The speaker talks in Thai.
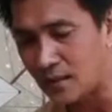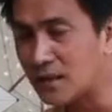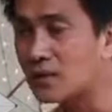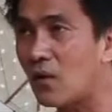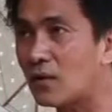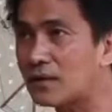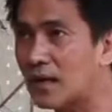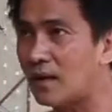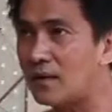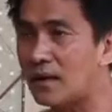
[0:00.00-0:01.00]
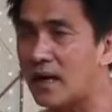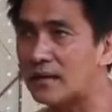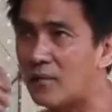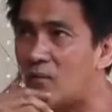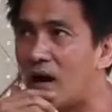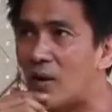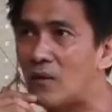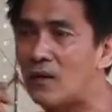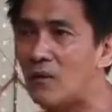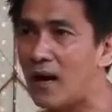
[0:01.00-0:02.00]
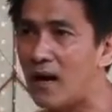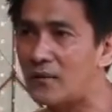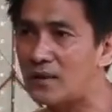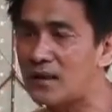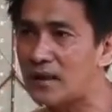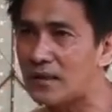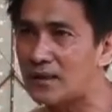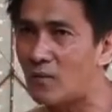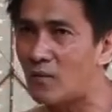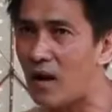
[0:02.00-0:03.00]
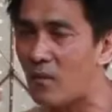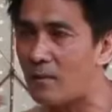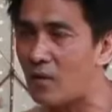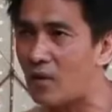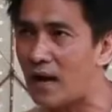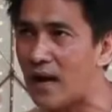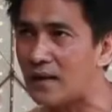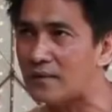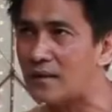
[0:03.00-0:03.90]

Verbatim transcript: คิดค้นเกี่ยวกับเรื่องการทำว่าวหรือว่าวิธีการทำว่าวแบบโบราณ